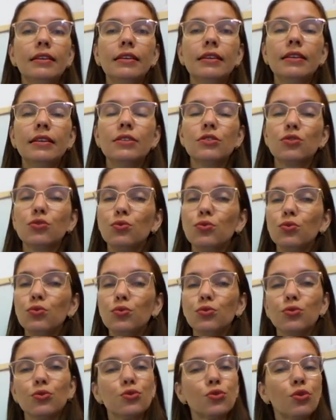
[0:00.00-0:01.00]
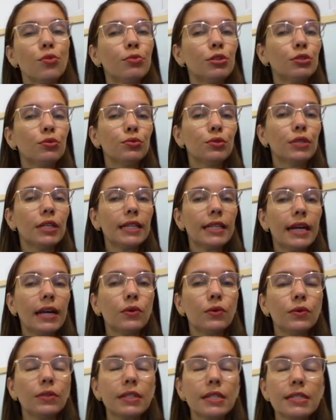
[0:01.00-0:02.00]
e estudos sobre tudo que está
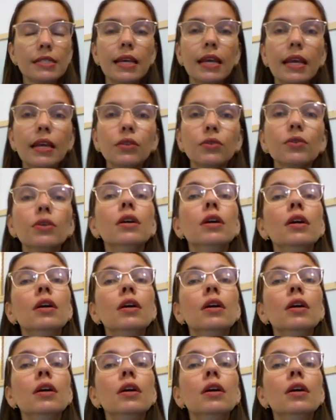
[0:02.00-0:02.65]
acontecendo,